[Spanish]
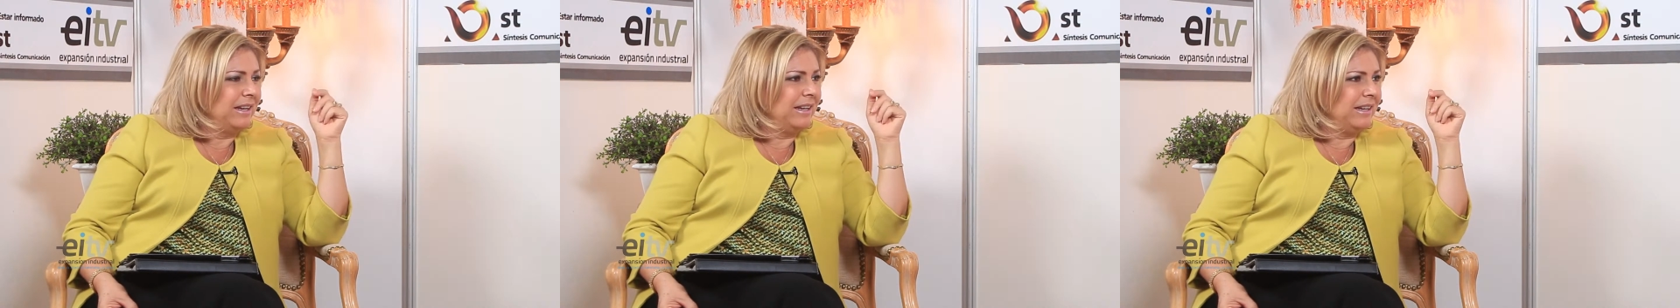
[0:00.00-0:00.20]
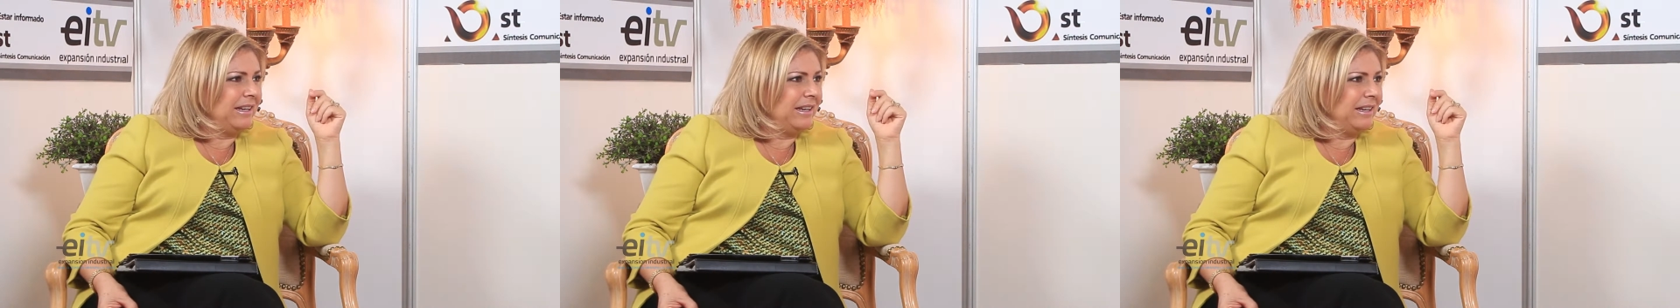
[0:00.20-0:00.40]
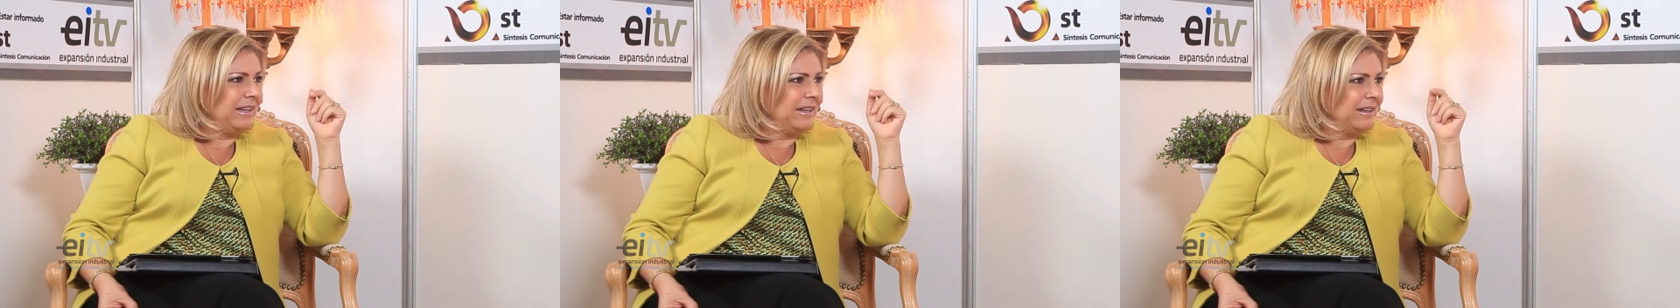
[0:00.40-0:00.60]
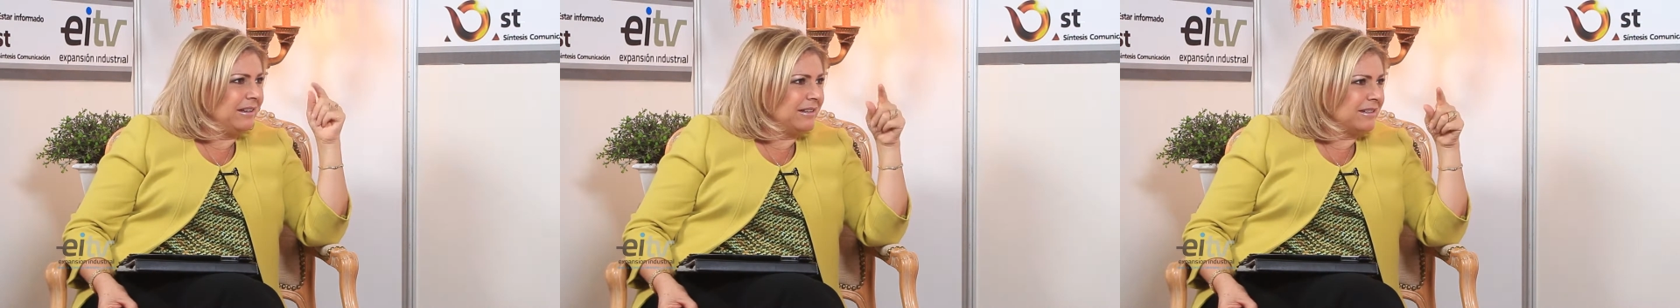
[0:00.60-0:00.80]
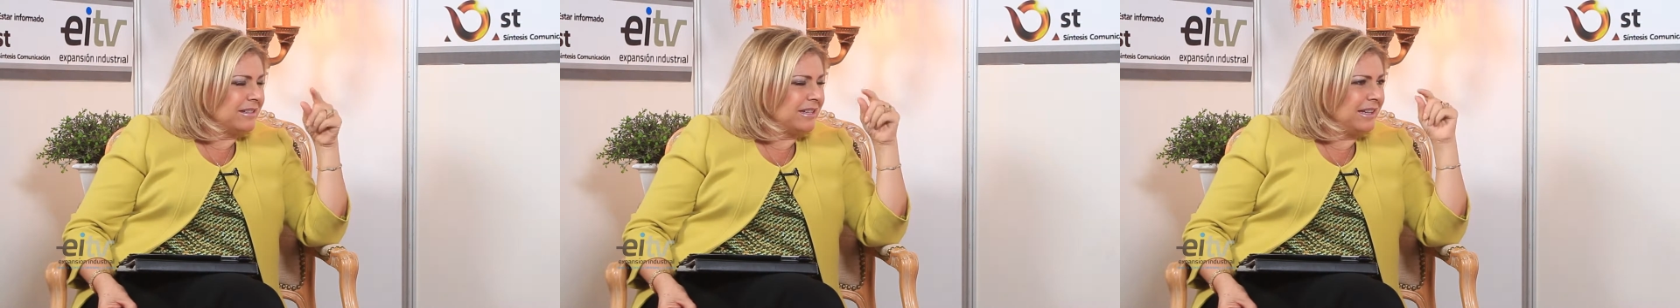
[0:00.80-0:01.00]

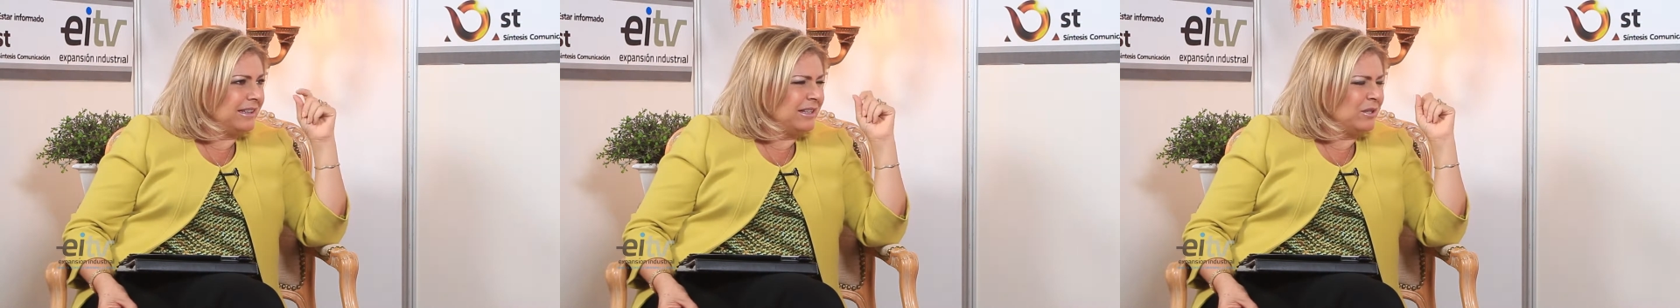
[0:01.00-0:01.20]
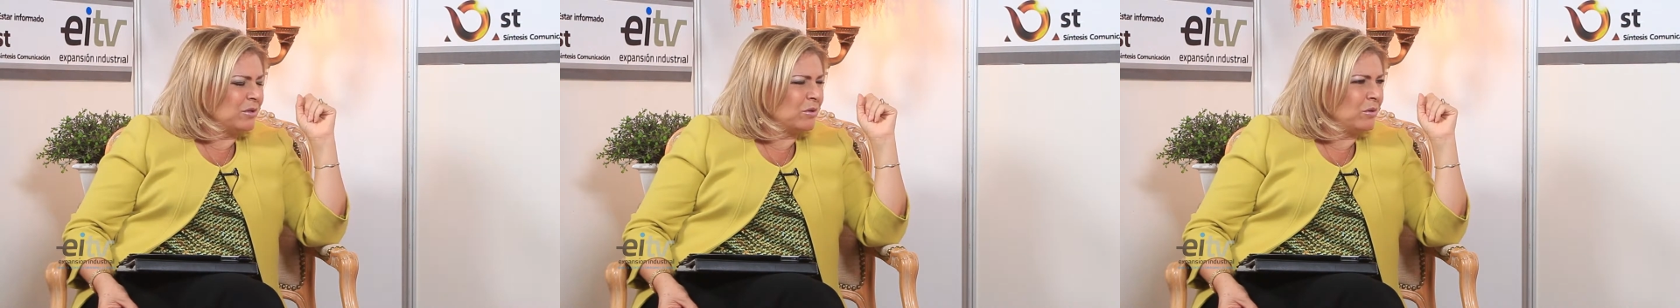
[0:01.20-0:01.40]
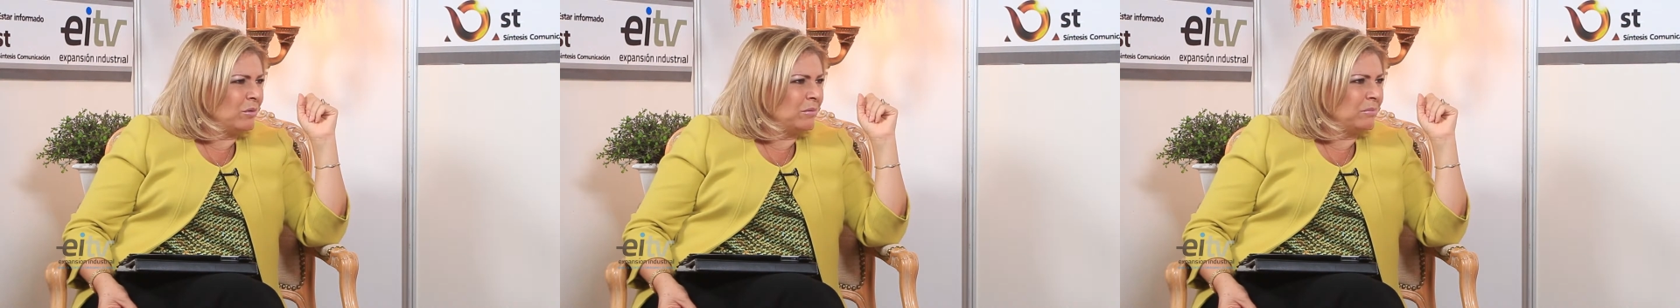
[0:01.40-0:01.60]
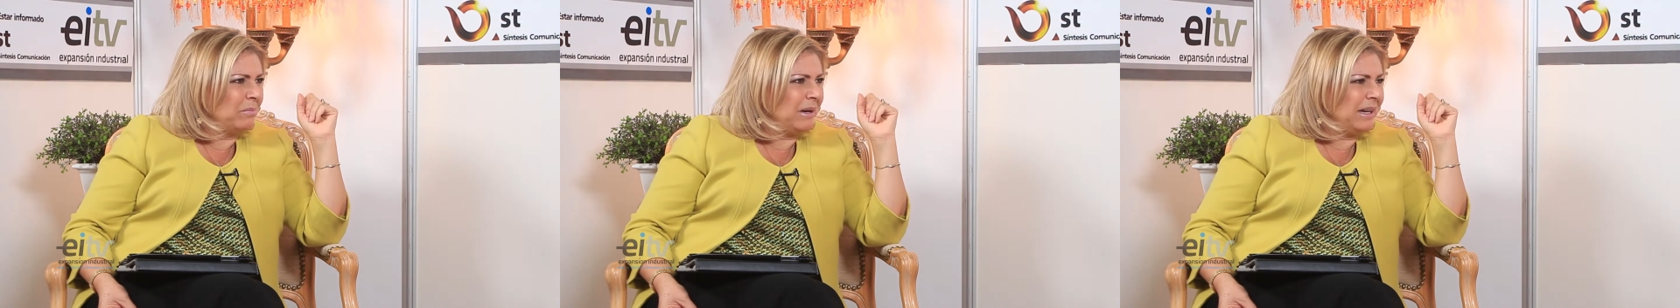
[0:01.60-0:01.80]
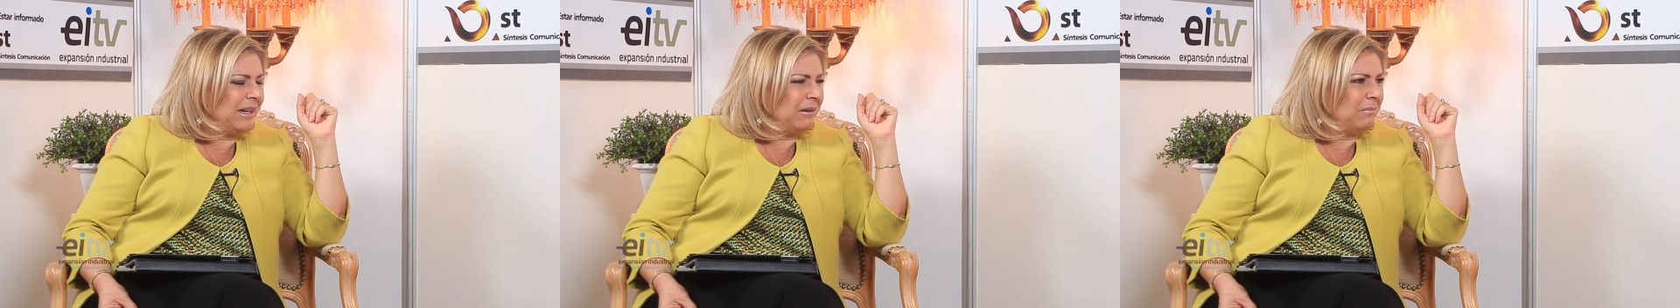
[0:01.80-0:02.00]
y Seth hizo un
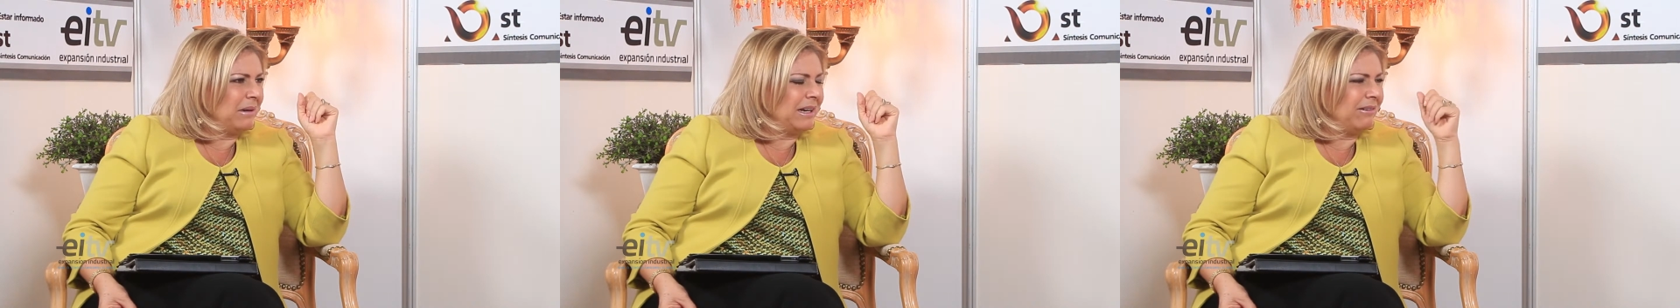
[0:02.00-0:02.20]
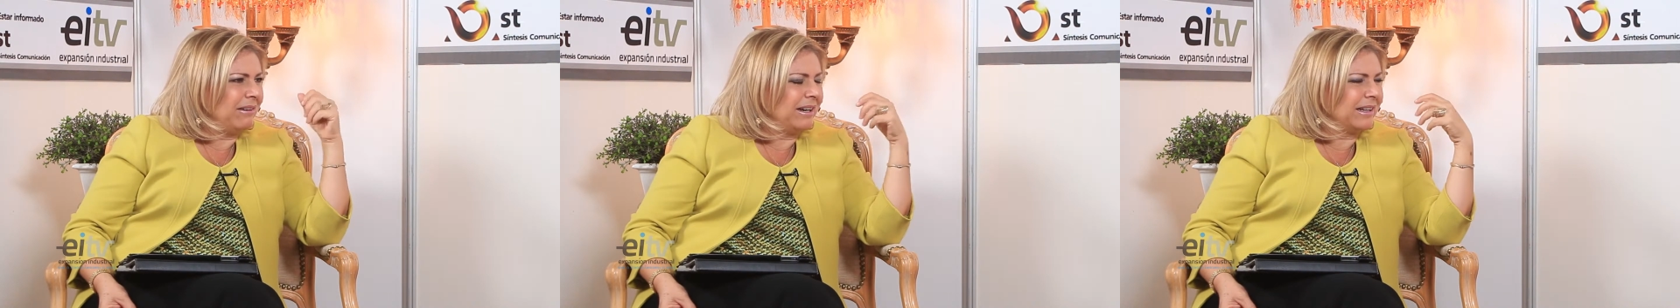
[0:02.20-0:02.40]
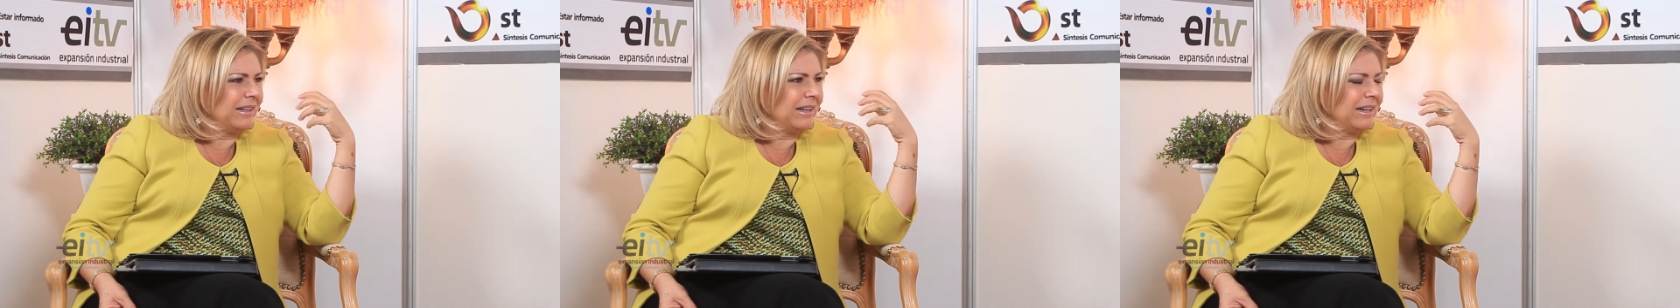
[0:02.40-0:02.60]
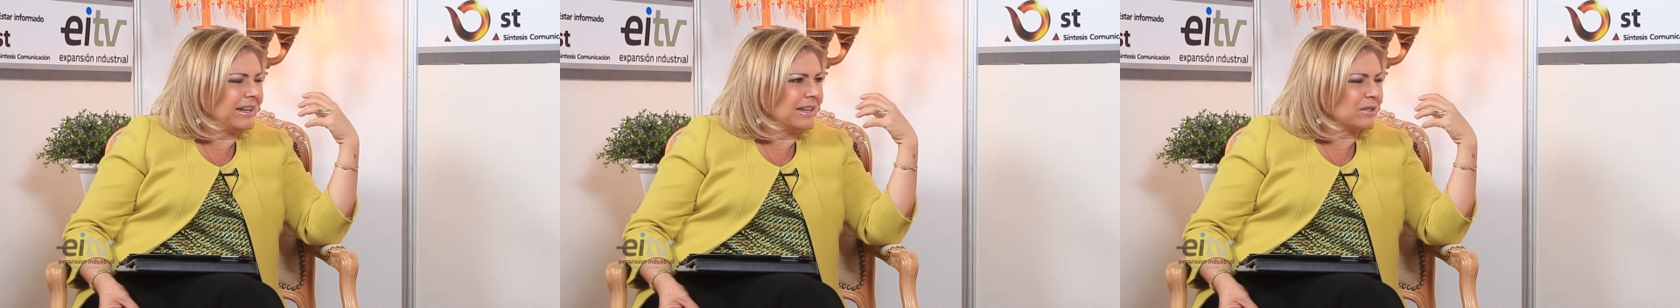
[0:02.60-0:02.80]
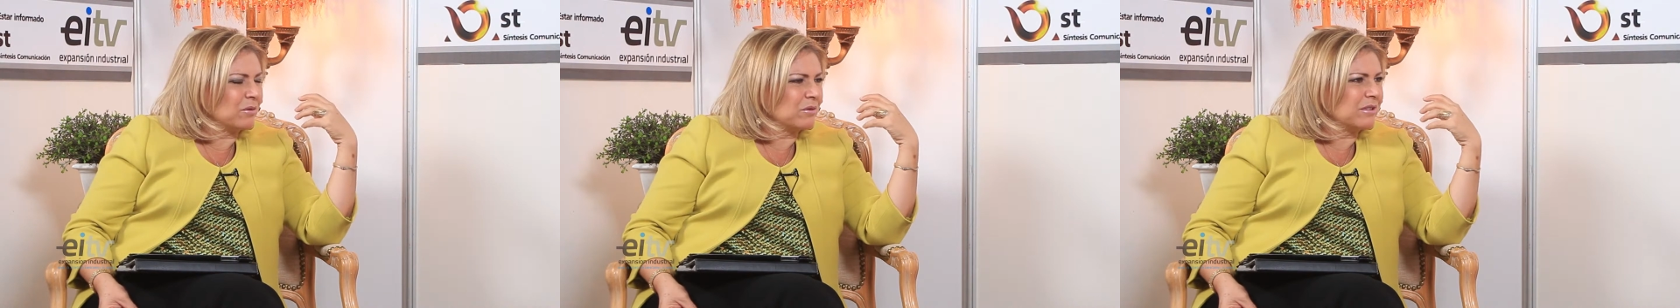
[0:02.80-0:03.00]
panel para hablar de
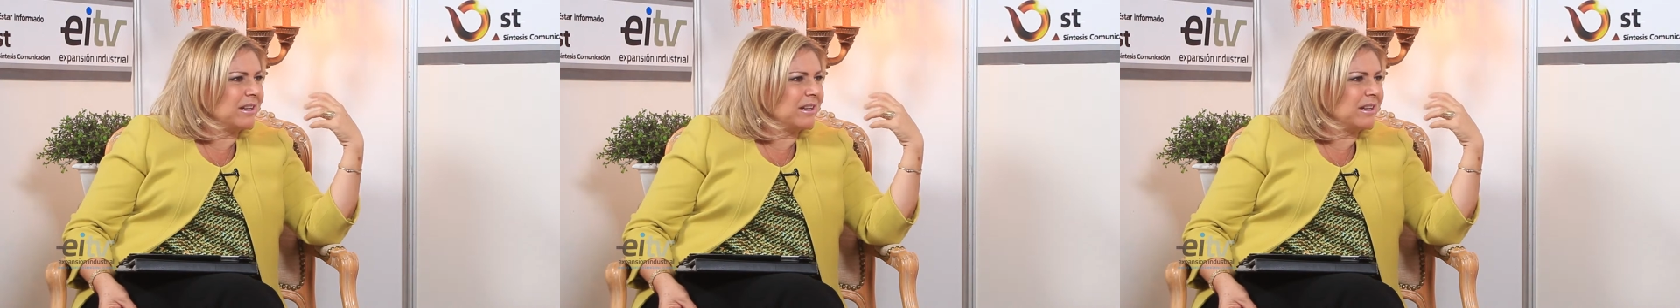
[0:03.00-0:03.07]
casos